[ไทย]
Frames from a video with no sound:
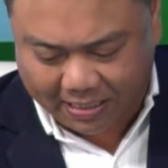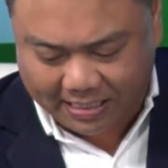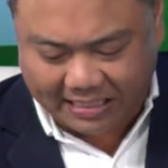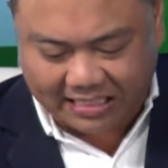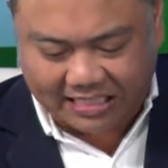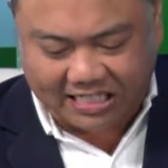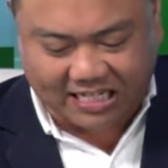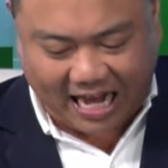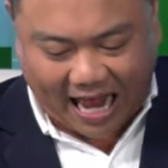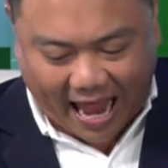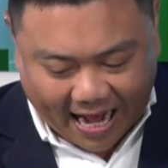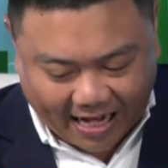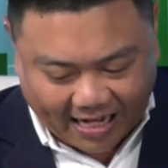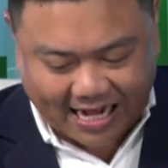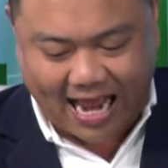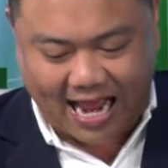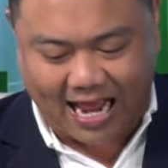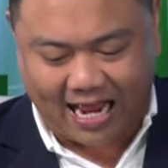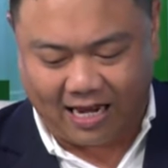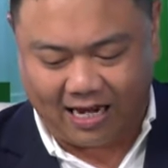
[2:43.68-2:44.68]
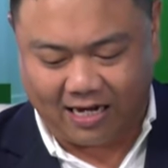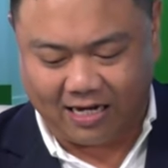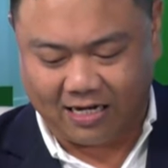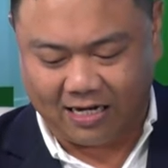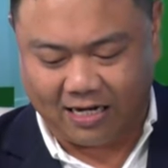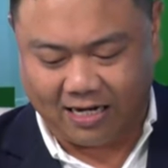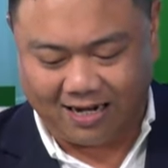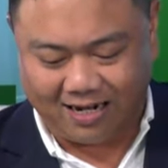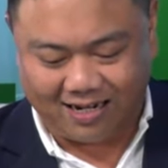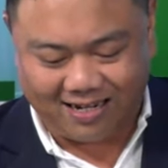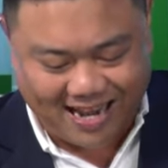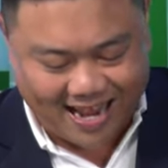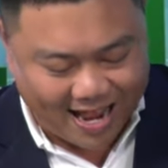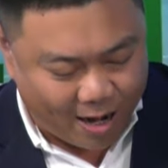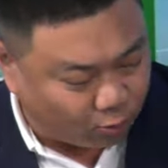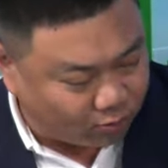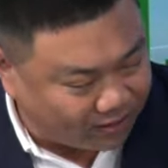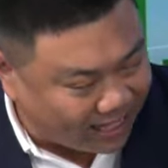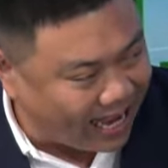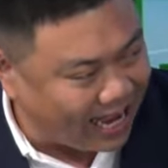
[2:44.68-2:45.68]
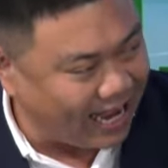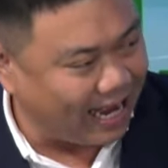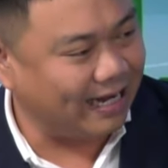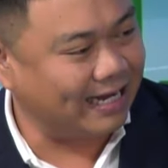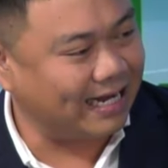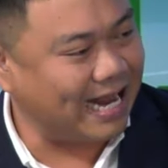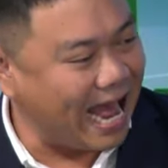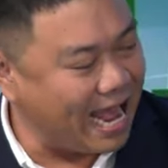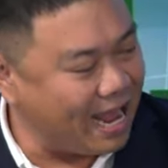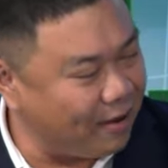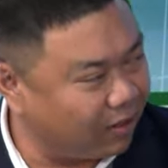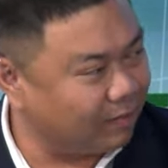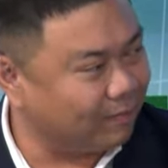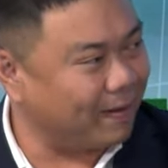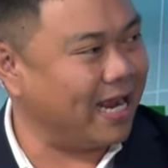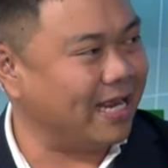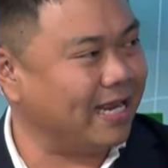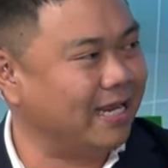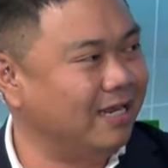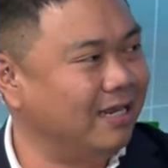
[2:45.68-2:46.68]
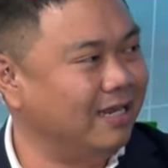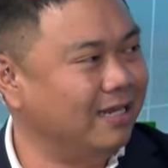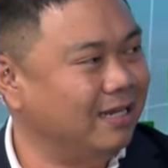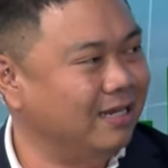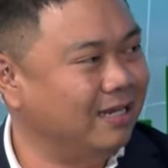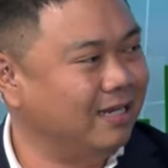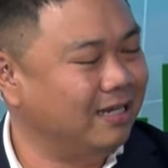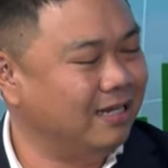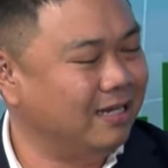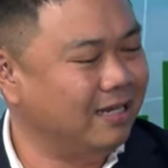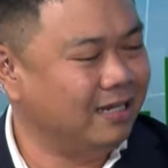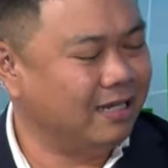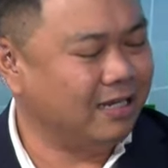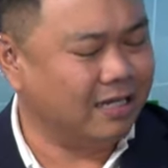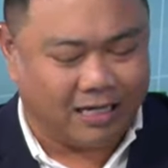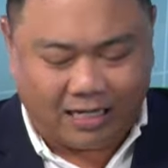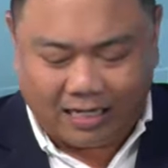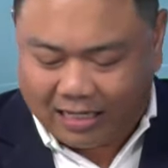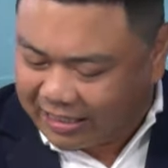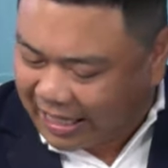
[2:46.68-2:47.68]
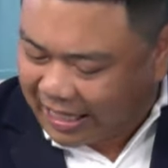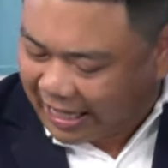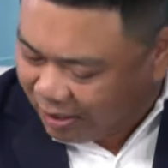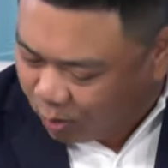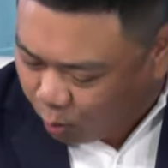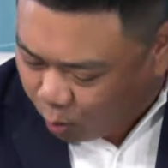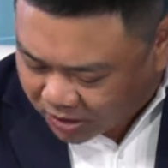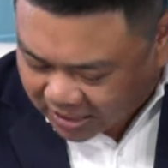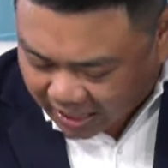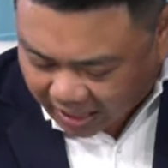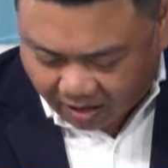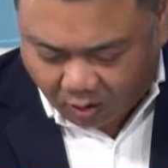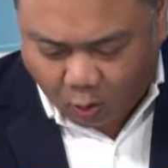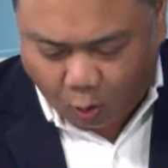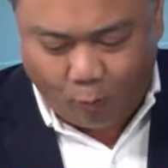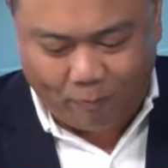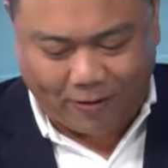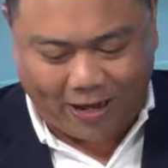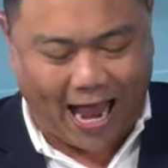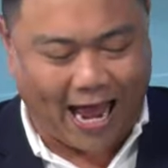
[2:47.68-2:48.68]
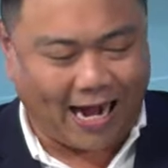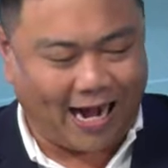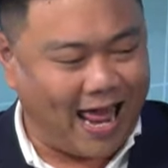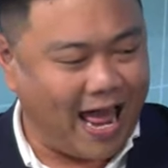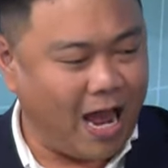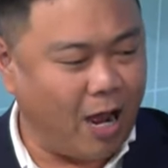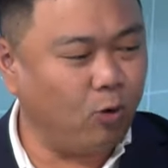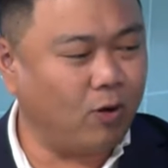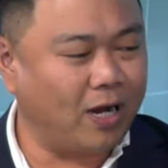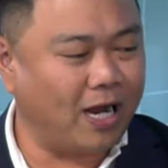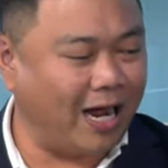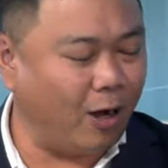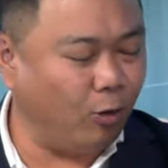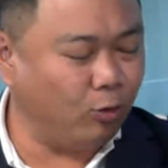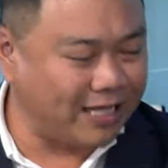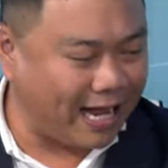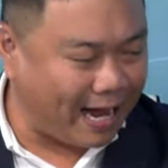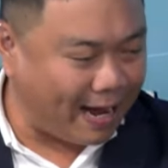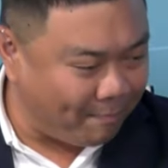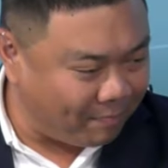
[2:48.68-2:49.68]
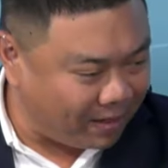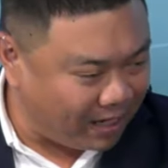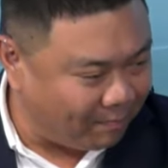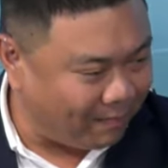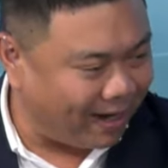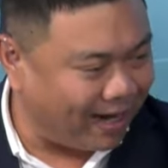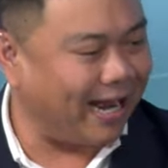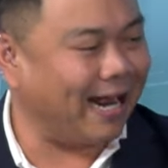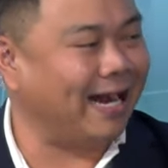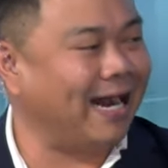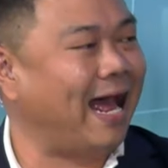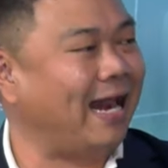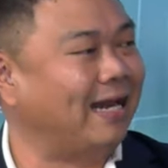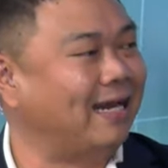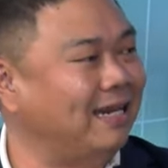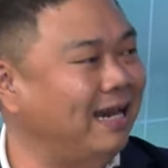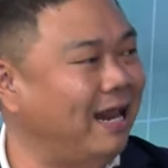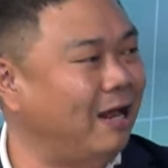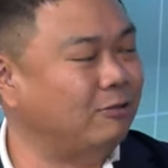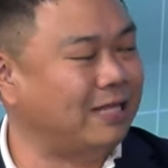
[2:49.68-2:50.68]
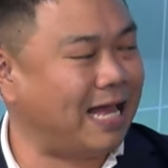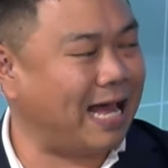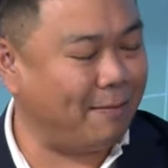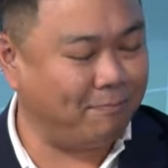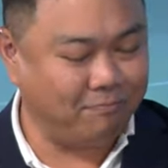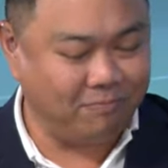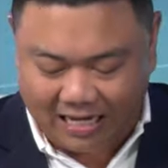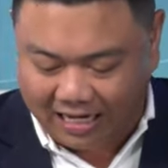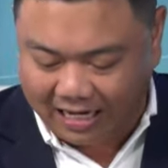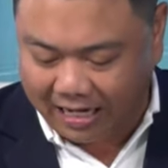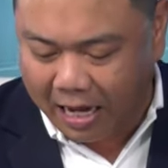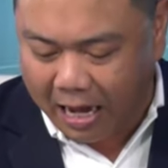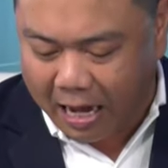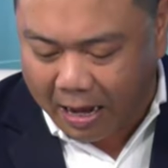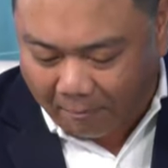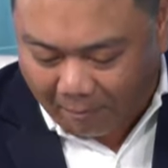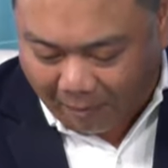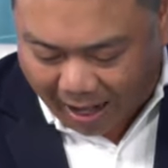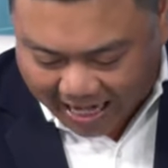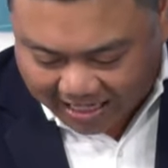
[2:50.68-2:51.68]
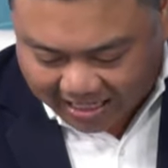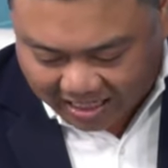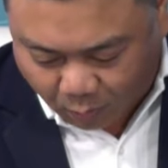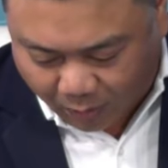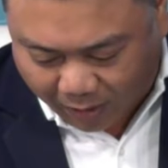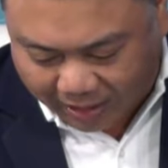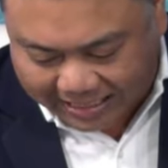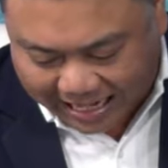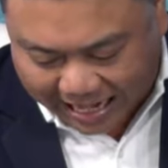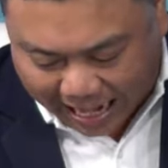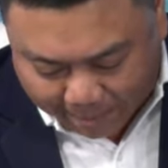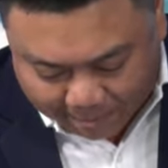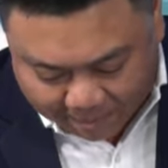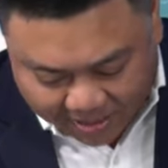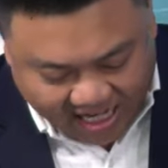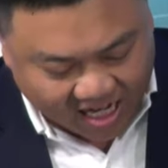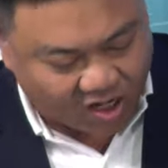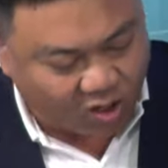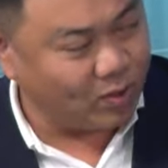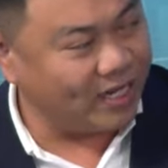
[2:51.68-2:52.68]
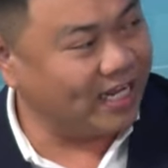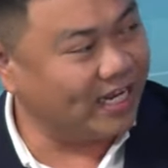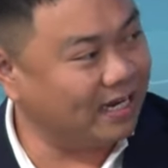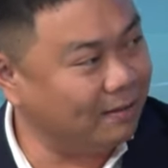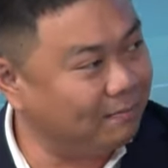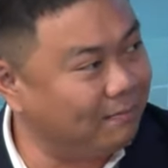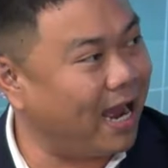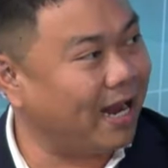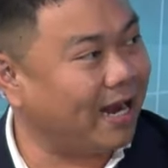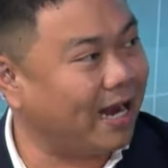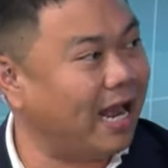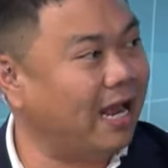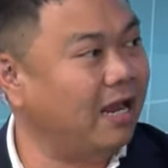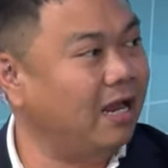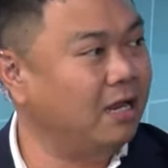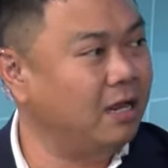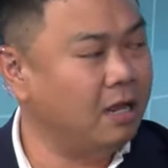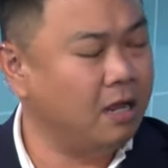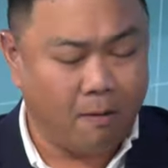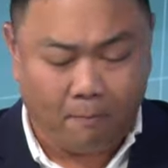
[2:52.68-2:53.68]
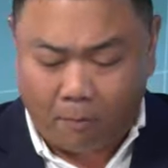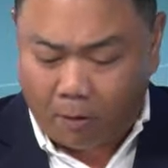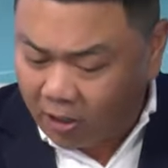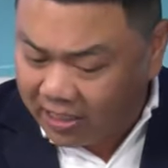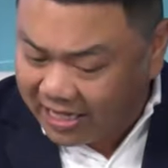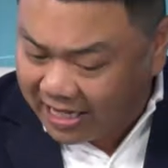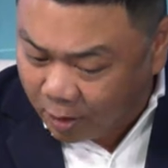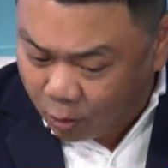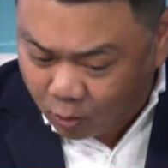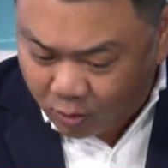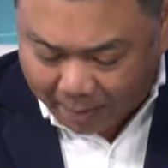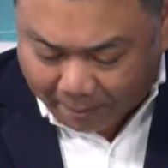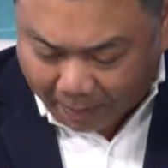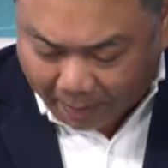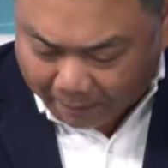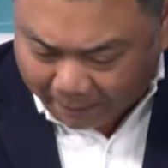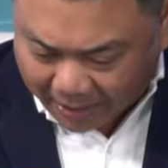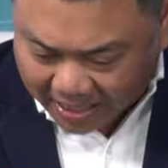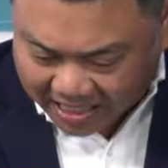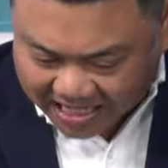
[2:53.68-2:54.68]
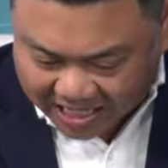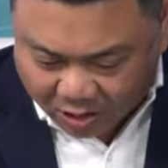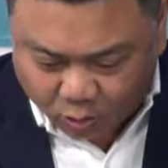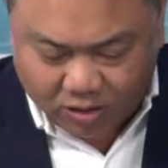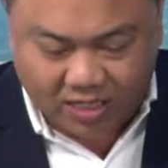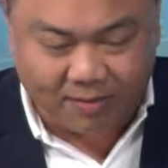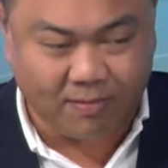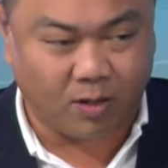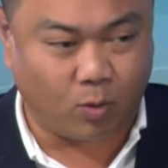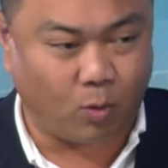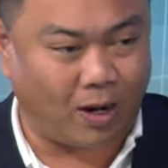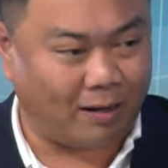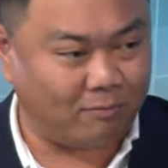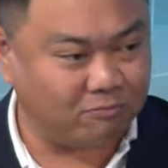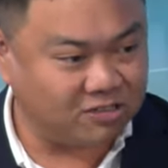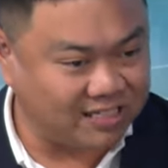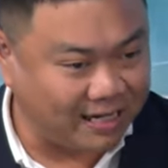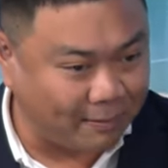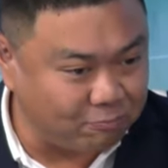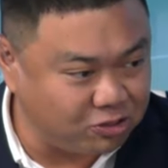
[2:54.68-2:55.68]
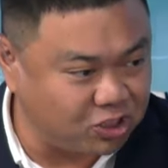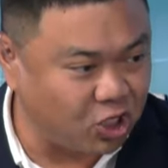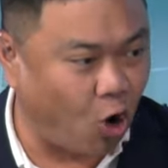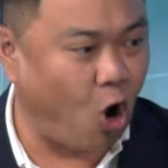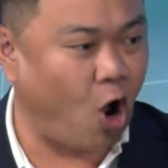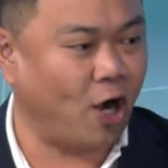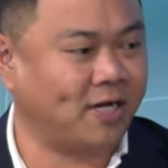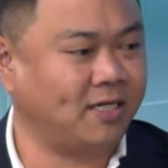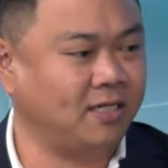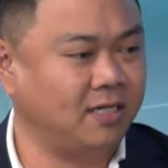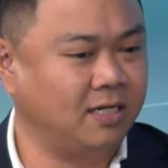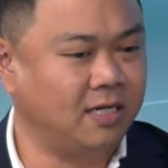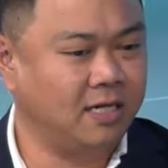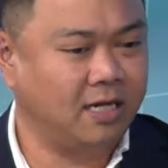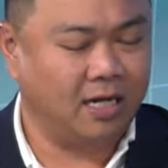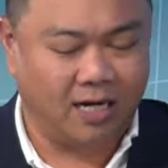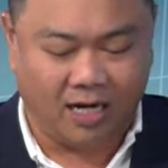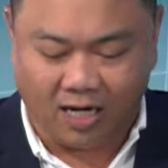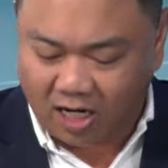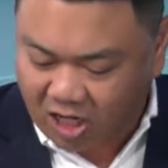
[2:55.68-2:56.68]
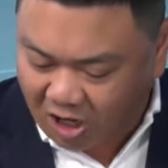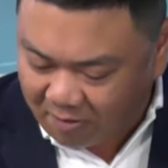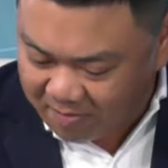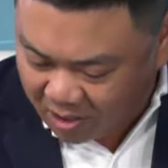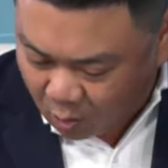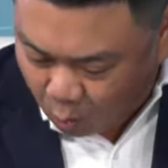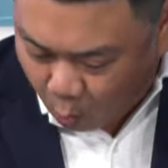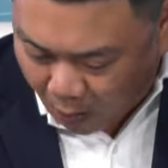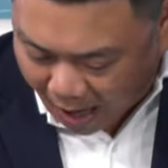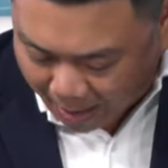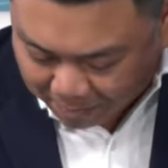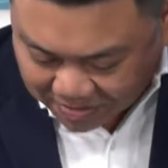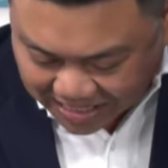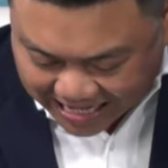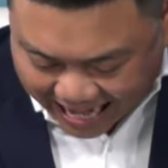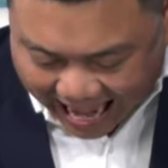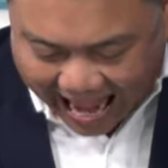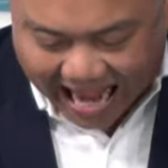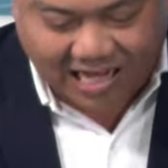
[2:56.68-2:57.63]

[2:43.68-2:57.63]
นแซงหน้าเดลต้าได้หรือไม่แต่ดูจากรูปการแล้วเขาทำกันมาขนาดนี้แล้วทำนี่หมายถึงว่าทำดีลนี้ขึ้นมานะเพราะดีลเนี่ยมันเป็นดีลที่มีความซับซ้อน แล้วก็มีความยากอ